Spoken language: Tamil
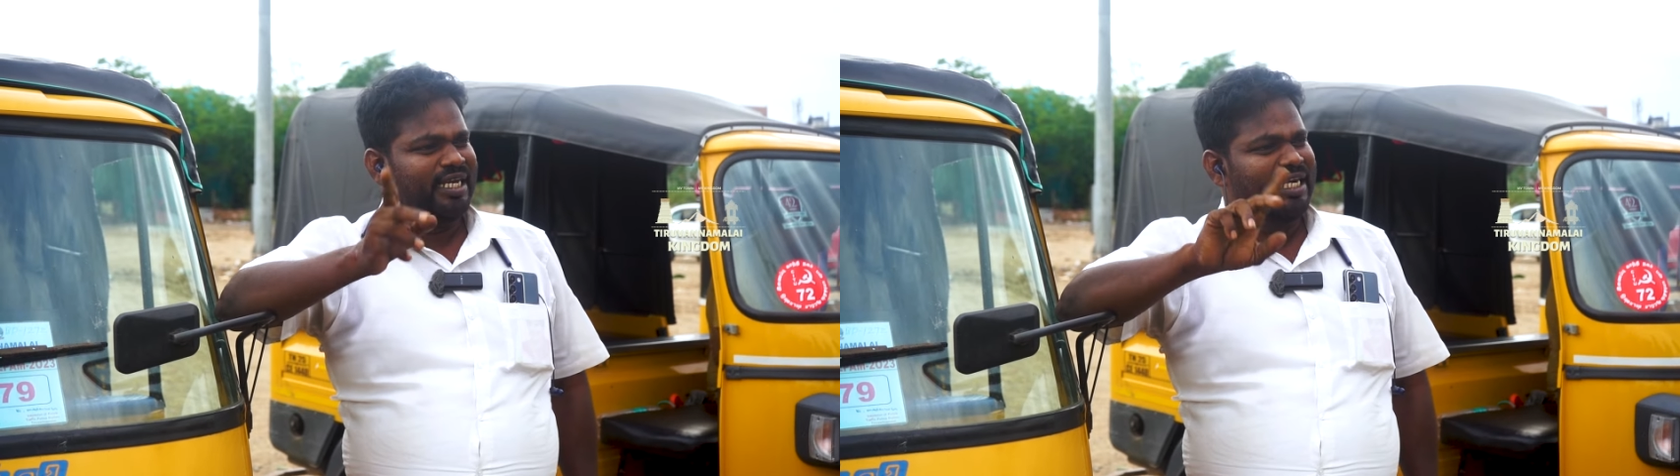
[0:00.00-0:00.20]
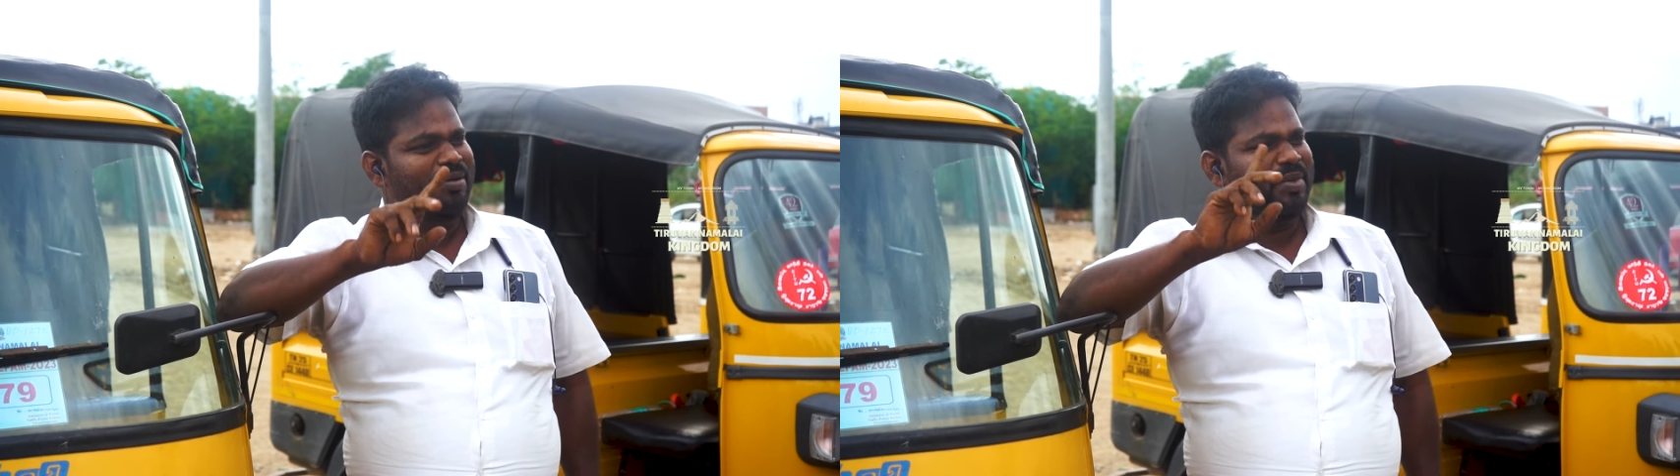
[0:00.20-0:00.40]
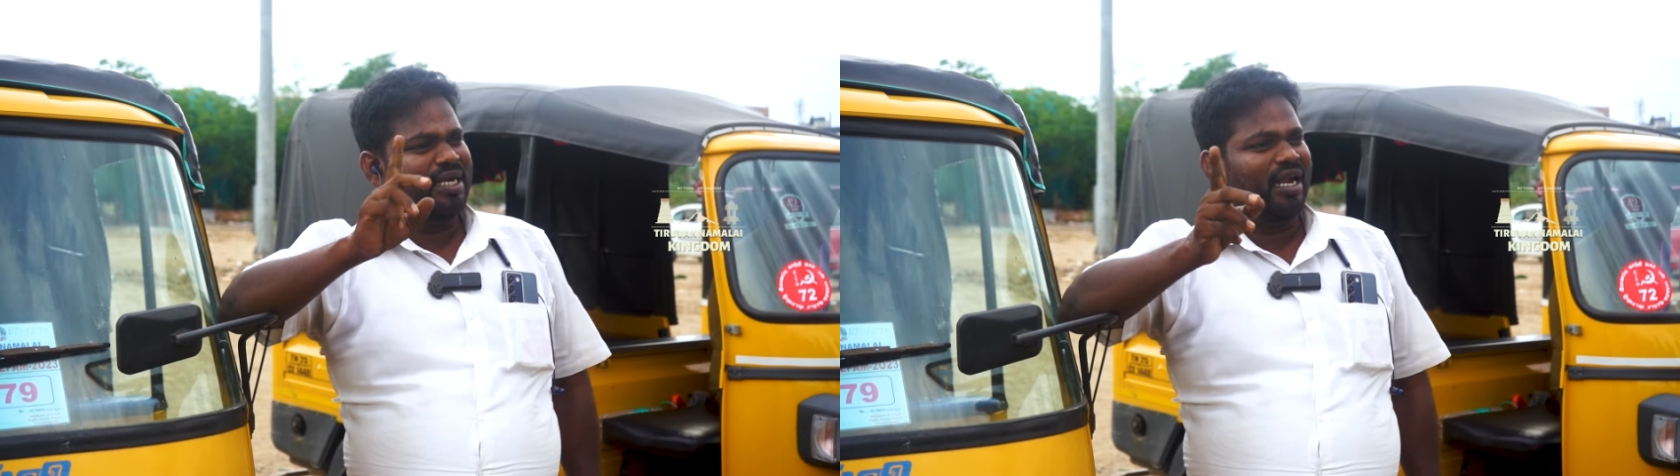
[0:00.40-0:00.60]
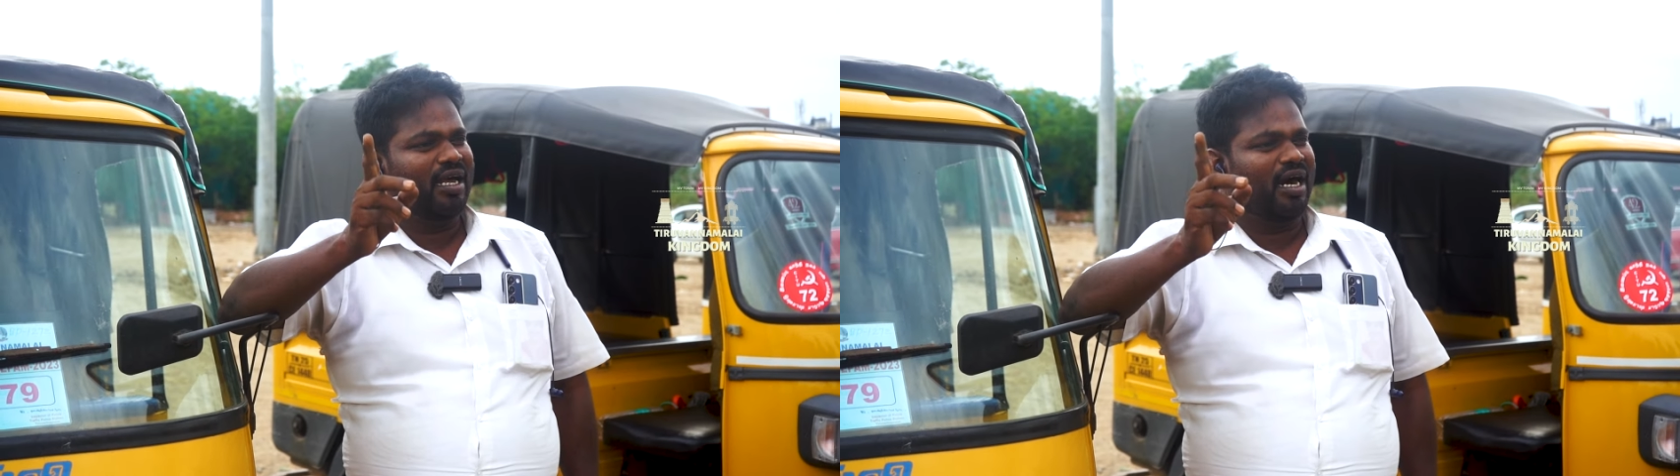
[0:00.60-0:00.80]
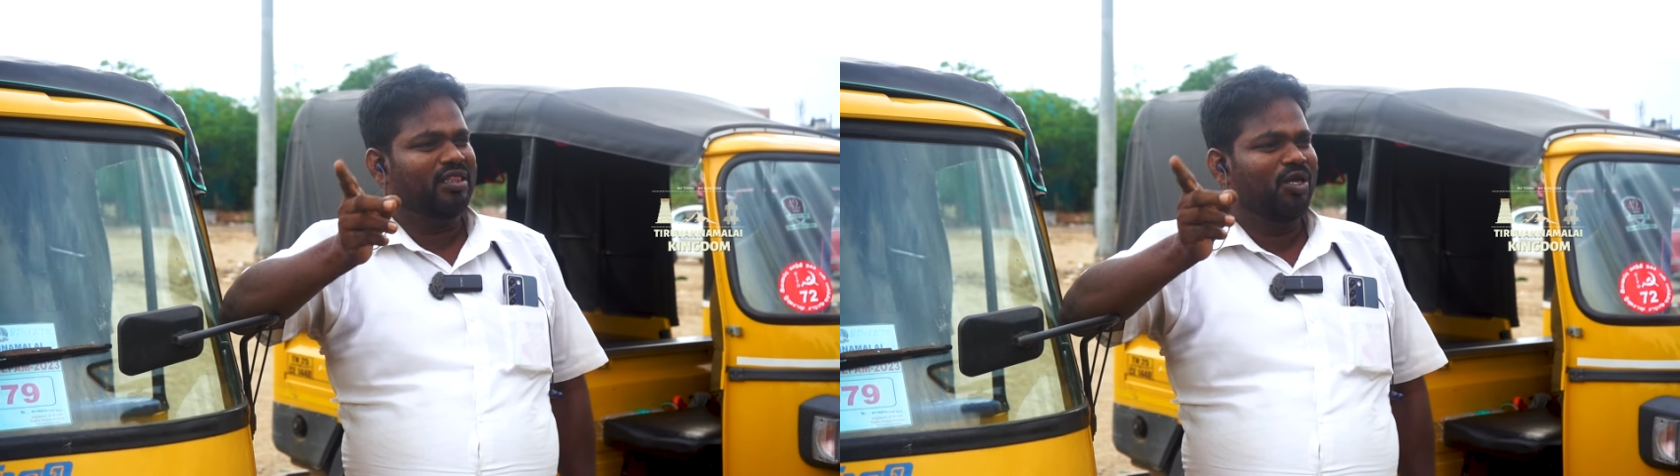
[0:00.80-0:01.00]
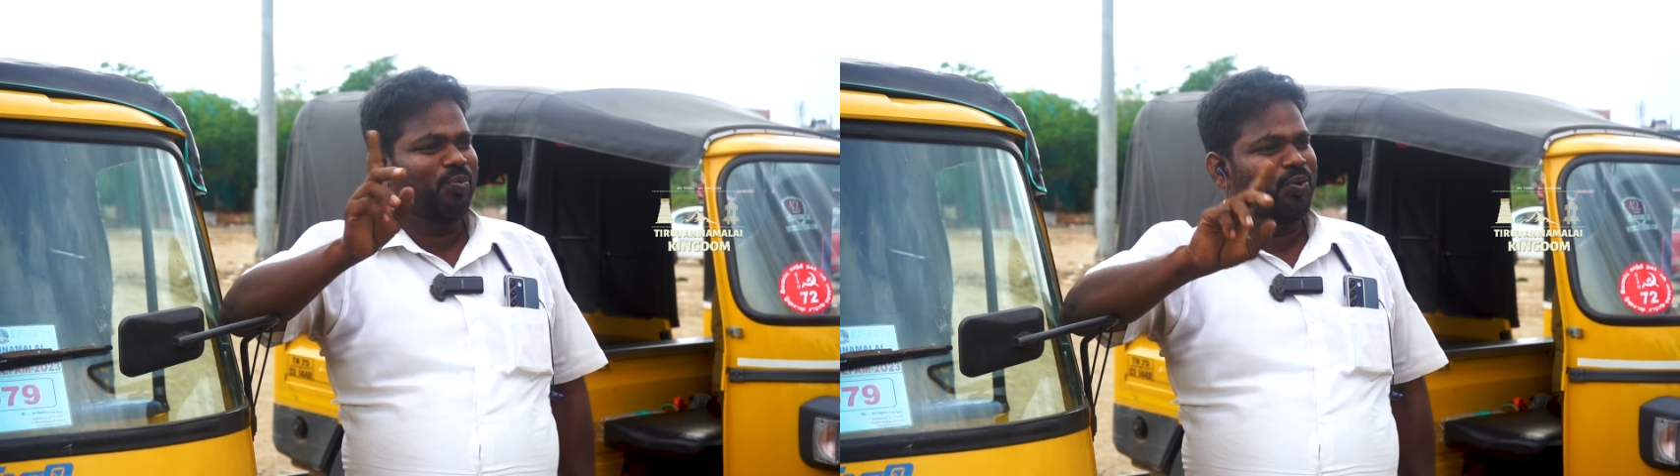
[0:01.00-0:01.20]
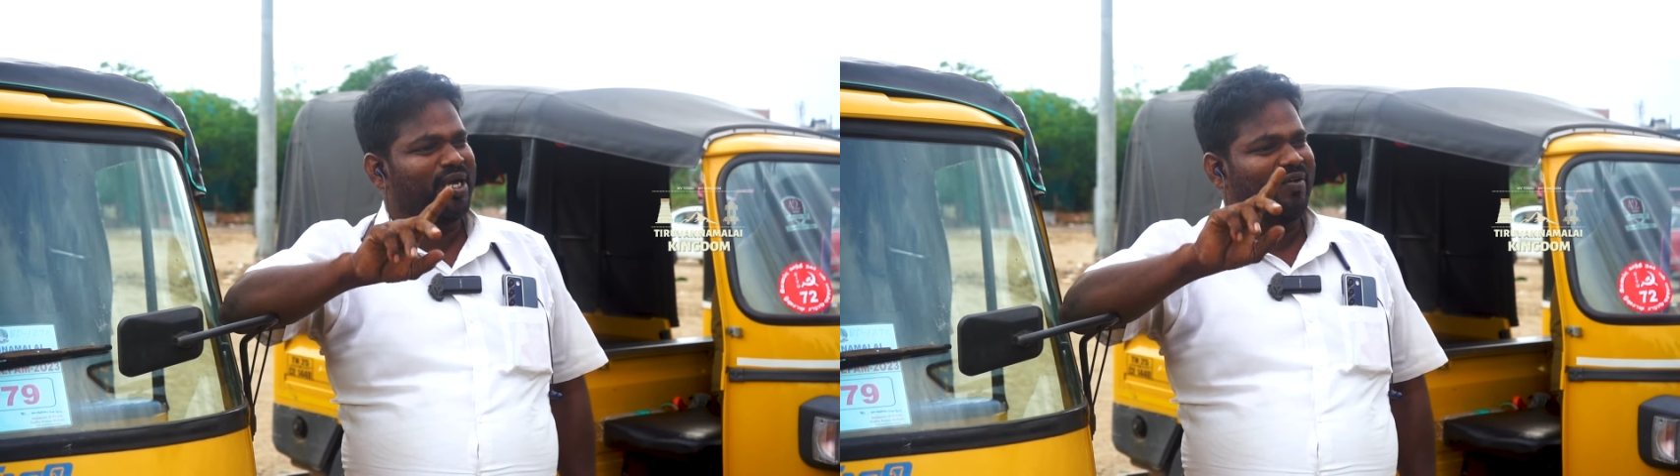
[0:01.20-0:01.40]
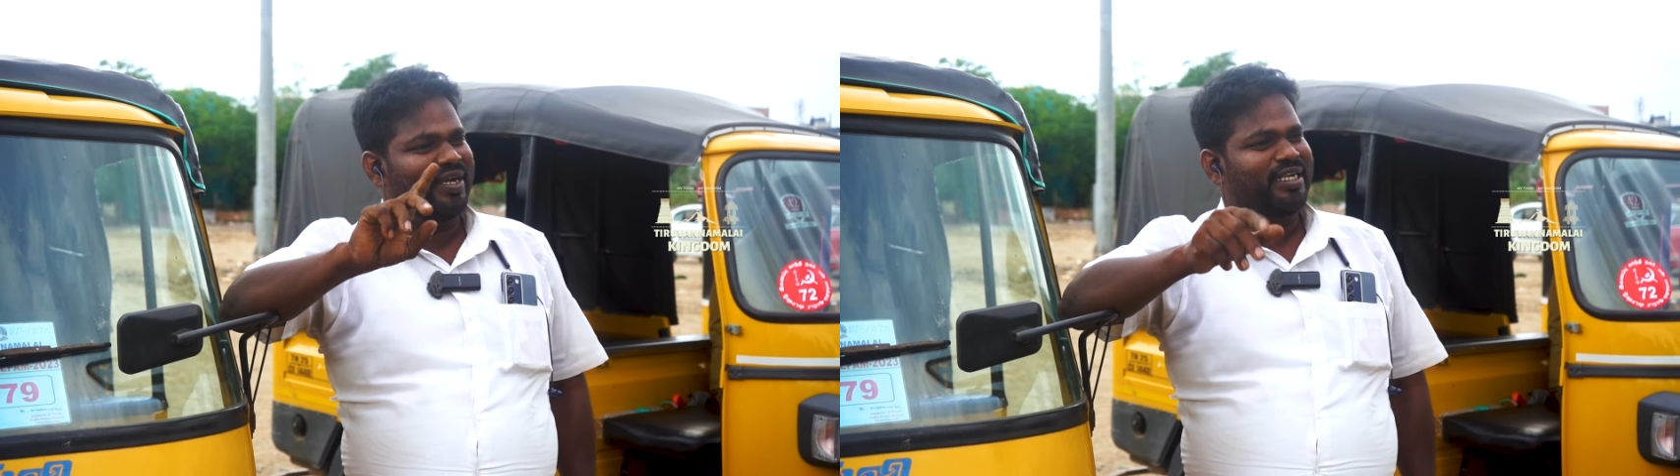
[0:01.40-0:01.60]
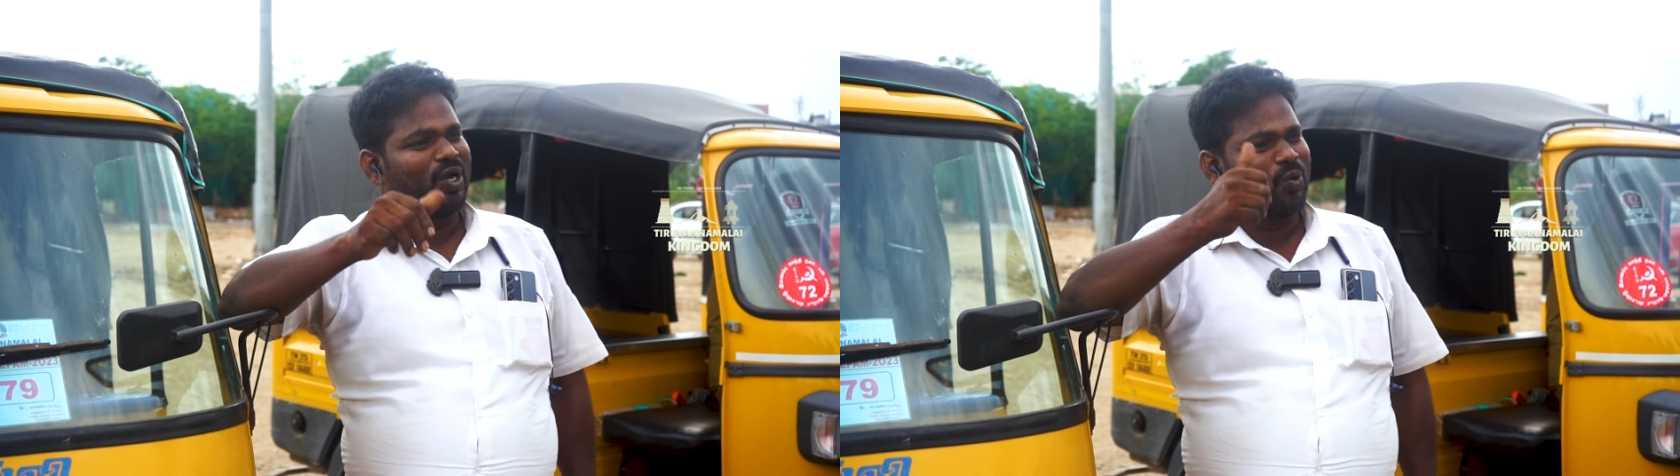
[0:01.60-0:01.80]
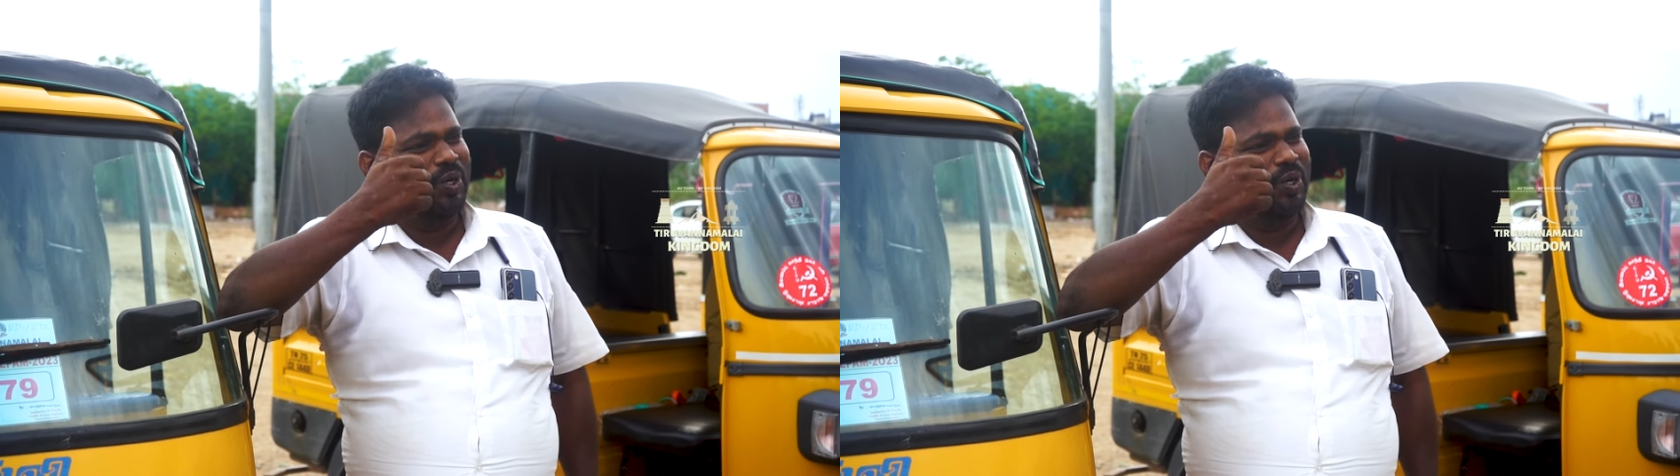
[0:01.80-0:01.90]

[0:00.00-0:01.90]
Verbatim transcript: இடி மின்னல் காற்று புயல் வெயில்